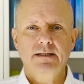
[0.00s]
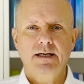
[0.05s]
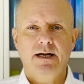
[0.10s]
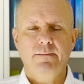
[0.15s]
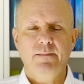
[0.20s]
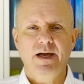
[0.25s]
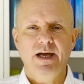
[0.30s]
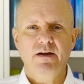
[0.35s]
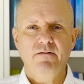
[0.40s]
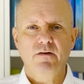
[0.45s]

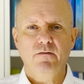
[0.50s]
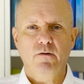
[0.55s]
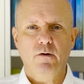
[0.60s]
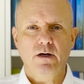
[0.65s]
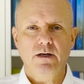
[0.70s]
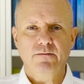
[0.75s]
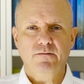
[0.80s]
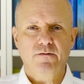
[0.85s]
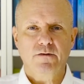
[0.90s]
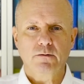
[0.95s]
haben, hey, wir
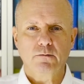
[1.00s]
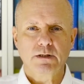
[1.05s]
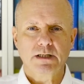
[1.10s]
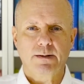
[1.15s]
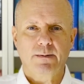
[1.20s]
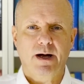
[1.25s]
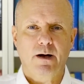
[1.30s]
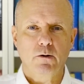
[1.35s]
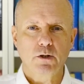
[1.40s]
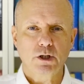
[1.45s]
wollten von
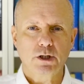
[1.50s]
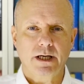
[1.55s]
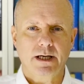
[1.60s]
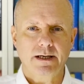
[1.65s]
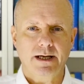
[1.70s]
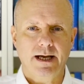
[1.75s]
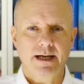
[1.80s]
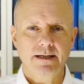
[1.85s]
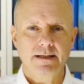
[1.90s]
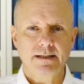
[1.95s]
unserem
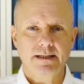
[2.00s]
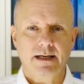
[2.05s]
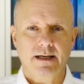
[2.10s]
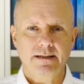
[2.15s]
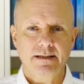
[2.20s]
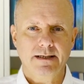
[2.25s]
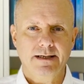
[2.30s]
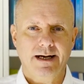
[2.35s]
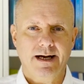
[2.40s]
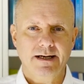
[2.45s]
Hausstand einiges an
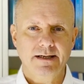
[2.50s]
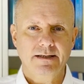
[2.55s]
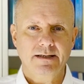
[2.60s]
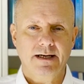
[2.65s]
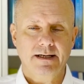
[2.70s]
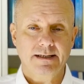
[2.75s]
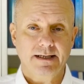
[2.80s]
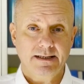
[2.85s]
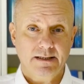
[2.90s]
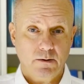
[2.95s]
die
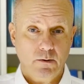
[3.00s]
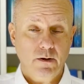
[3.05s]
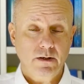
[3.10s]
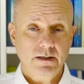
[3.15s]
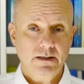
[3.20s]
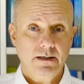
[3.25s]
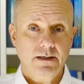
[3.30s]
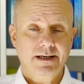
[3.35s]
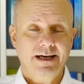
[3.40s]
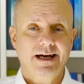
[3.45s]
Caritas, ans
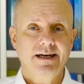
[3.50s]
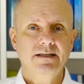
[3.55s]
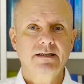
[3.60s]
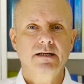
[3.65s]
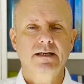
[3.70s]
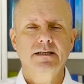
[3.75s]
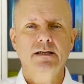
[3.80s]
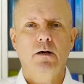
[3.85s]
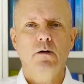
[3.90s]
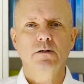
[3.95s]
örtliche
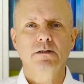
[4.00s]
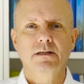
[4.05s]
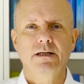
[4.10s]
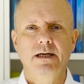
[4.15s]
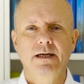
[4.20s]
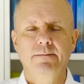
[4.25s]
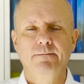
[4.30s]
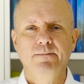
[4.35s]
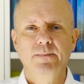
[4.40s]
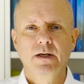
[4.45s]
Caritas-Haus
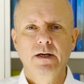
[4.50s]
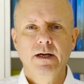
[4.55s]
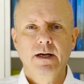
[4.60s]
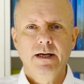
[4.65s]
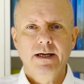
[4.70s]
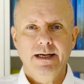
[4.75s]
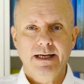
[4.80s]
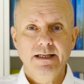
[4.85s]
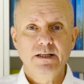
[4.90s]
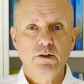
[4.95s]
geben
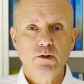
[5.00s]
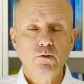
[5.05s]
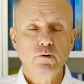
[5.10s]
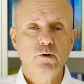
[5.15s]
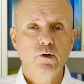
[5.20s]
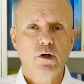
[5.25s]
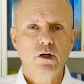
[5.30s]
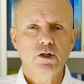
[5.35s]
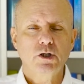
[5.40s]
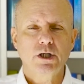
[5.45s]
in
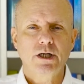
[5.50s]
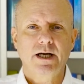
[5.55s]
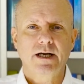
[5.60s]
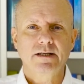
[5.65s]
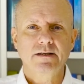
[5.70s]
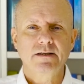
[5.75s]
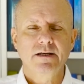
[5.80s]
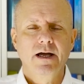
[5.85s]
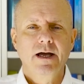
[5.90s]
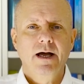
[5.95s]

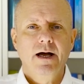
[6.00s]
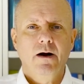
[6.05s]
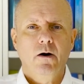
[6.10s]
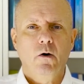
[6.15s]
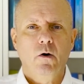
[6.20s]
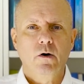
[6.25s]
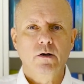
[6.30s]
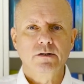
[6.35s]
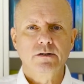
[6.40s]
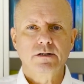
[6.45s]
Süddeutschland.
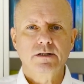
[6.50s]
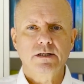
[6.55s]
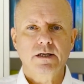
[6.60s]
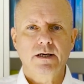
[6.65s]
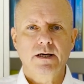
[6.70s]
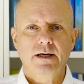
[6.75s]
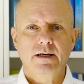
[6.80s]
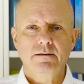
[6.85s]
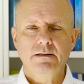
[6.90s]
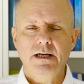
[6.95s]
Und
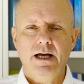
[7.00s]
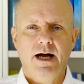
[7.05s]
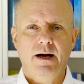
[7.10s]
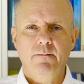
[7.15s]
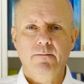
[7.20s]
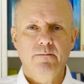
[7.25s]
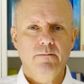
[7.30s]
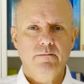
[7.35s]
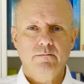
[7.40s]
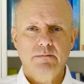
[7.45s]
äh, die
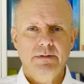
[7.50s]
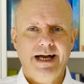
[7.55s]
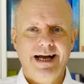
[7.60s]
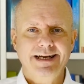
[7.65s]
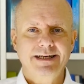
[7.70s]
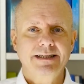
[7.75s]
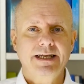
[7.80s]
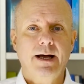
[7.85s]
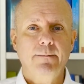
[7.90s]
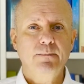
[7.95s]
haben
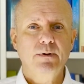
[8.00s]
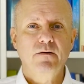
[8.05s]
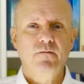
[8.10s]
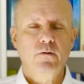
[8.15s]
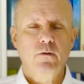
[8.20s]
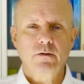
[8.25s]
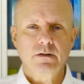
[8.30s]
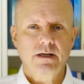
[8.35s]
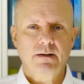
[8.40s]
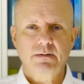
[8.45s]
Danken
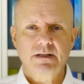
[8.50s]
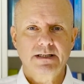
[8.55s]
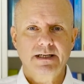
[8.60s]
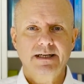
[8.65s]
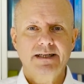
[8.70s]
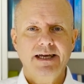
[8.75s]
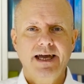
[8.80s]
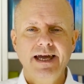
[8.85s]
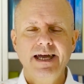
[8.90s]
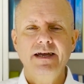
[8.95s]
abgewogen, die haben
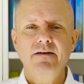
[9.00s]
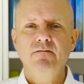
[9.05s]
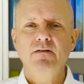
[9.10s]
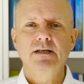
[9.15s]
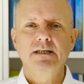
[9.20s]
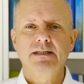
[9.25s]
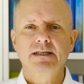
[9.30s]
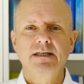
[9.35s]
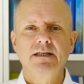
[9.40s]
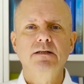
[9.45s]
gesagt, hey, wir
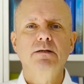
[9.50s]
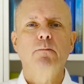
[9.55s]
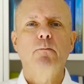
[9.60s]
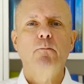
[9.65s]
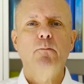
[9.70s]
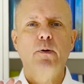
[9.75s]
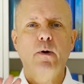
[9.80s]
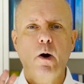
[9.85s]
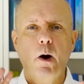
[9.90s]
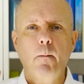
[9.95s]
sind
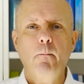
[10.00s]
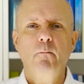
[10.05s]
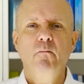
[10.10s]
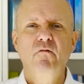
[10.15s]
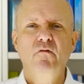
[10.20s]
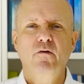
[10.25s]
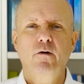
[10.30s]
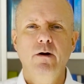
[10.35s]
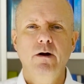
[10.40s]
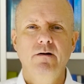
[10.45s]

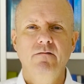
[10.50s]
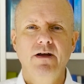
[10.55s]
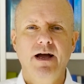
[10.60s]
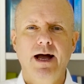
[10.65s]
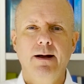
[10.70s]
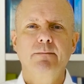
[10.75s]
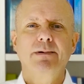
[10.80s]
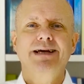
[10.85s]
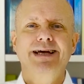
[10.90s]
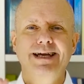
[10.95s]
proppenvoll, wir
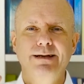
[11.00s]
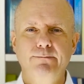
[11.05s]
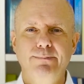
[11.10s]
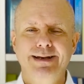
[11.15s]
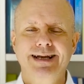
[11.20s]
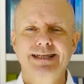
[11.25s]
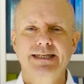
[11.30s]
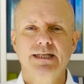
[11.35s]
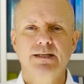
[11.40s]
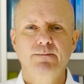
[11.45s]
haben keinen
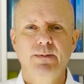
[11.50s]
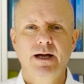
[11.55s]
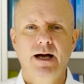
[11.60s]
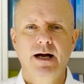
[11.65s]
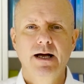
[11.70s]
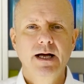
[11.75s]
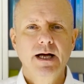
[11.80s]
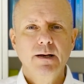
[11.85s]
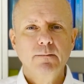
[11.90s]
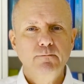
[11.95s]
Platz
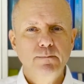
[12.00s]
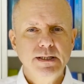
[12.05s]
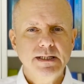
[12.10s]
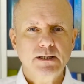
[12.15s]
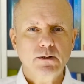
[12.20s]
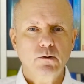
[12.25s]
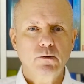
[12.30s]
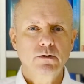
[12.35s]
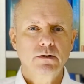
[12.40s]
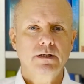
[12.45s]
mehr
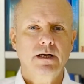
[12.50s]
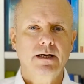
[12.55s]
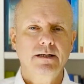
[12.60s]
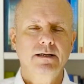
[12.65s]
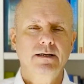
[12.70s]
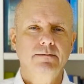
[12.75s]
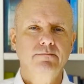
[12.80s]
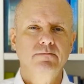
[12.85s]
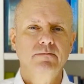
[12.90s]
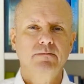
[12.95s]
bis unter
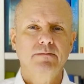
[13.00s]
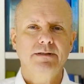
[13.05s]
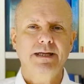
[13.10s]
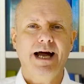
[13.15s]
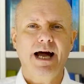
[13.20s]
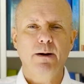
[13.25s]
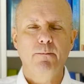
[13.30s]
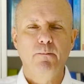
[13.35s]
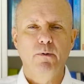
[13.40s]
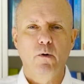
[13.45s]
den
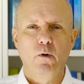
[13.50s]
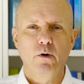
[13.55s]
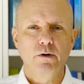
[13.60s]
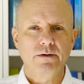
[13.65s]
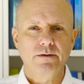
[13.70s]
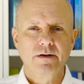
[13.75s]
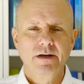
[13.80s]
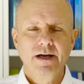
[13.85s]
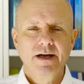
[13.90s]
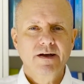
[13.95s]

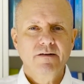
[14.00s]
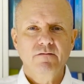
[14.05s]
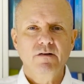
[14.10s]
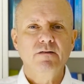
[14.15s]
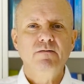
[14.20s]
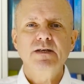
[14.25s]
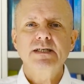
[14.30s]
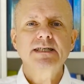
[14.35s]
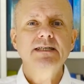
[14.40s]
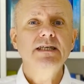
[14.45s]
Dachboden.
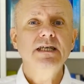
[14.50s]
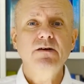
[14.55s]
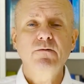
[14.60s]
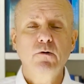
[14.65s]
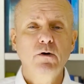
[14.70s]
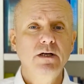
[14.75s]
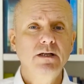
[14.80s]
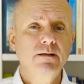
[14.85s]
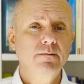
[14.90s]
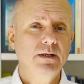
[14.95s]
Wir wissen nicht,
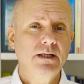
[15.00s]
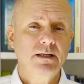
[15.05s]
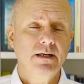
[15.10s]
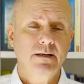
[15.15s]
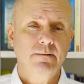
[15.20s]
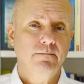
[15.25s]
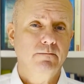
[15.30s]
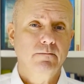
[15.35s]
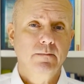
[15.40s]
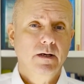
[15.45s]
wohin mit
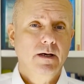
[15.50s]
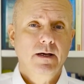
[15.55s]
dem